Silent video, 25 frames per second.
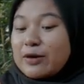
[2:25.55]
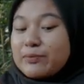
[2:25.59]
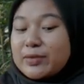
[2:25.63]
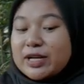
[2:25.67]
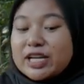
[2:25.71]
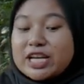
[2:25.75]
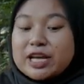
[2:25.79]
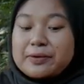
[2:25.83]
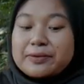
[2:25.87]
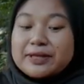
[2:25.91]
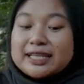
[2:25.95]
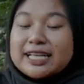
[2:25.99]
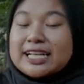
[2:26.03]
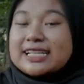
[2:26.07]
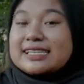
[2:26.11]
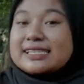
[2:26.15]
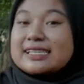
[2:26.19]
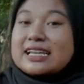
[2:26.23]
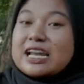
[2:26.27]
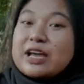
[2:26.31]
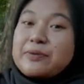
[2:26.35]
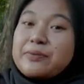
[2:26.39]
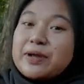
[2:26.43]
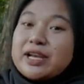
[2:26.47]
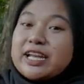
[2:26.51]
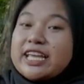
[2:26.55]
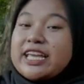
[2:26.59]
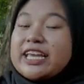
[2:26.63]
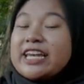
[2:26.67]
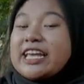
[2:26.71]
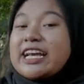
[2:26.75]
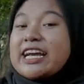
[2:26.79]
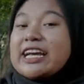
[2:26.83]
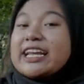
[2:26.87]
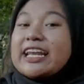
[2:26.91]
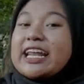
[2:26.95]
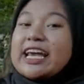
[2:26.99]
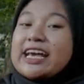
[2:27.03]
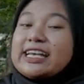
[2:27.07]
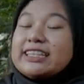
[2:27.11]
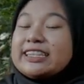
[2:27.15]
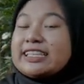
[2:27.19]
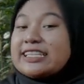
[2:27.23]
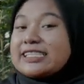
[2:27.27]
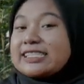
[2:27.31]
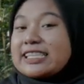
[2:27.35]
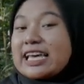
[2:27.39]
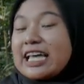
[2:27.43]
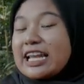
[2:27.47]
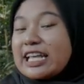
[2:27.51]
mendapatkan senapan ini
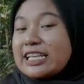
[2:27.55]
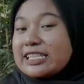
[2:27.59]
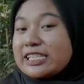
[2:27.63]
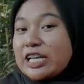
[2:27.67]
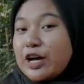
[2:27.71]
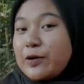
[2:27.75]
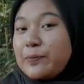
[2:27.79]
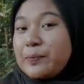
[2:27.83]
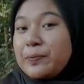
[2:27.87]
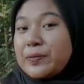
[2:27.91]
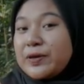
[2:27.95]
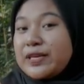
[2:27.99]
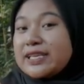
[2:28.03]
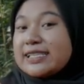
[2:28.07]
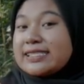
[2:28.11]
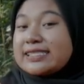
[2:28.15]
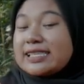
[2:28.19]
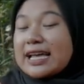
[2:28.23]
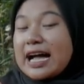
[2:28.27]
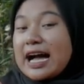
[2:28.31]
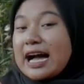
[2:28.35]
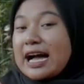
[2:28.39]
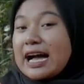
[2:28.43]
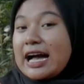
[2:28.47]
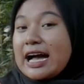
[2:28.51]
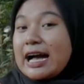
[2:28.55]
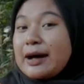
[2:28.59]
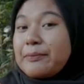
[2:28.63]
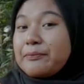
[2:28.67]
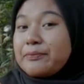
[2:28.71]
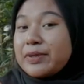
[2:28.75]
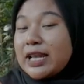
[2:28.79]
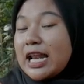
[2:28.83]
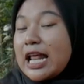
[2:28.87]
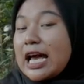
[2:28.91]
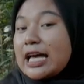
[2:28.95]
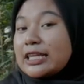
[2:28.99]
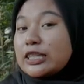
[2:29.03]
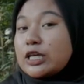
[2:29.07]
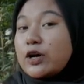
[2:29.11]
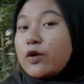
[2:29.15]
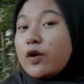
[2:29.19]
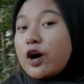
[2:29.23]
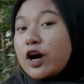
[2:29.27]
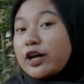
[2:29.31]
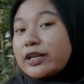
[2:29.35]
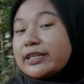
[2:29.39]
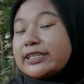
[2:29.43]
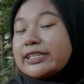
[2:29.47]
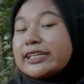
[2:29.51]
gratis Talaskop bisa ambil atau
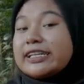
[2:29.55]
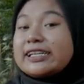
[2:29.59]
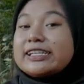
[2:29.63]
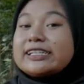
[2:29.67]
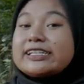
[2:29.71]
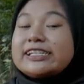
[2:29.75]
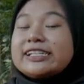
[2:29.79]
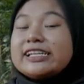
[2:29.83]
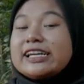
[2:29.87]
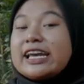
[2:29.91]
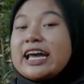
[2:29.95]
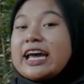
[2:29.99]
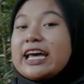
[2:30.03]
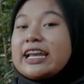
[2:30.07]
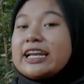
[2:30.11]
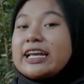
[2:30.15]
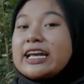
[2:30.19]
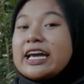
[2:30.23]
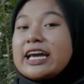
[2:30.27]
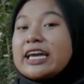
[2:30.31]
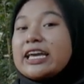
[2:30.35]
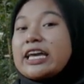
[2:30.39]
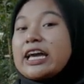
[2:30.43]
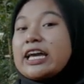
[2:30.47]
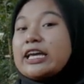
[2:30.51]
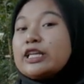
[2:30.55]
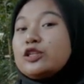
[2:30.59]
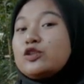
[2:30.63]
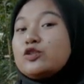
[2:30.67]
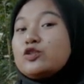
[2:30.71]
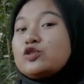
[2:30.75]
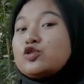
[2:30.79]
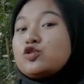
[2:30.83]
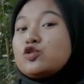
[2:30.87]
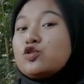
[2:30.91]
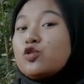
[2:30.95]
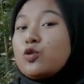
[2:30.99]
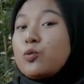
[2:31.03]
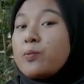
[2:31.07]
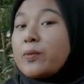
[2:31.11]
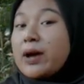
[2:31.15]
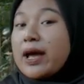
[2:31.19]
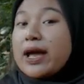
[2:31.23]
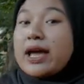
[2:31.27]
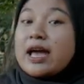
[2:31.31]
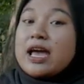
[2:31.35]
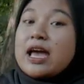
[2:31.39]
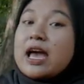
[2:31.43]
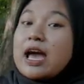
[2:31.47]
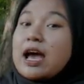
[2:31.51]
order di harga yaitu
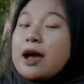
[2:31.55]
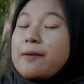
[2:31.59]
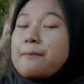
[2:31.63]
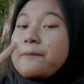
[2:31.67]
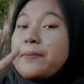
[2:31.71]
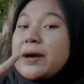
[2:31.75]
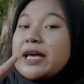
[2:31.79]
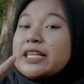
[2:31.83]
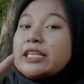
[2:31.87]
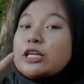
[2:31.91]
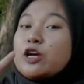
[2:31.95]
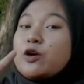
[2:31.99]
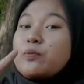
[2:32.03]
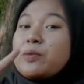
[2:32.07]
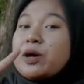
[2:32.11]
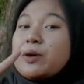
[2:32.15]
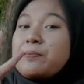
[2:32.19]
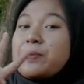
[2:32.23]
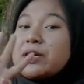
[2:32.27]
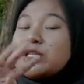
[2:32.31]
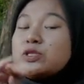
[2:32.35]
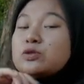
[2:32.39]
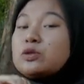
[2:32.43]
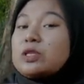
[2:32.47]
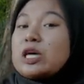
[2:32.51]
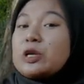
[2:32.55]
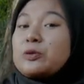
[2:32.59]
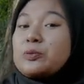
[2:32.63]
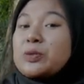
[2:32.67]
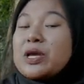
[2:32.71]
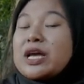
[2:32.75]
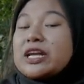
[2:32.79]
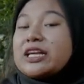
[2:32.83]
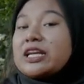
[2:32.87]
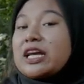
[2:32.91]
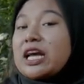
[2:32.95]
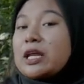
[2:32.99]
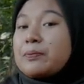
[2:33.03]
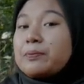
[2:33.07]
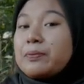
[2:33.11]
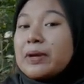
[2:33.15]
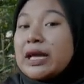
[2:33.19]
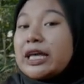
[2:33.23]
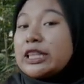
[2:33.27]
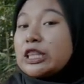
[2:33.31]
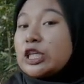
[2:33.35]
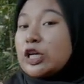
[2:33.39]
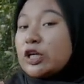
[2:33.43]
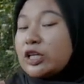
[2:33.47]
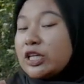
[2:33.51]
cuma 4,4 juta rupiah dengan
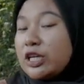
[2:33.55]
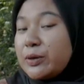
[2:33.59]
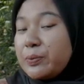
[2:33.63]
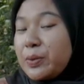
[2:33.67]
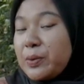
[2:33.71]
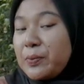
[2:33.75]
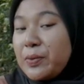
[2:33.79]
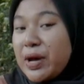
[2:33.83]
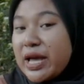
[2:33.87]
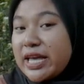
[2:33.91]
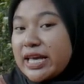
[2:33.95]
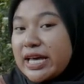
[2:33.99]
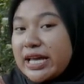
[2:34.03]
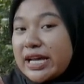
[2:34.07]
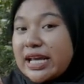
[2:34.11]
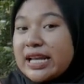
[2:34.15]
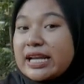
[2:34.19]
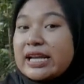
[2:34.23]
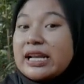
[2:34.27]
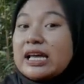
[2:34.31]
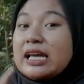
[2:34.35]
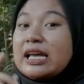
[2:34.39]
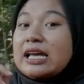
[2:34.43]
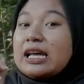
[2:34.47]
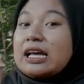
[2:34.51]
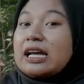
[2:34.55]
metode pembayaran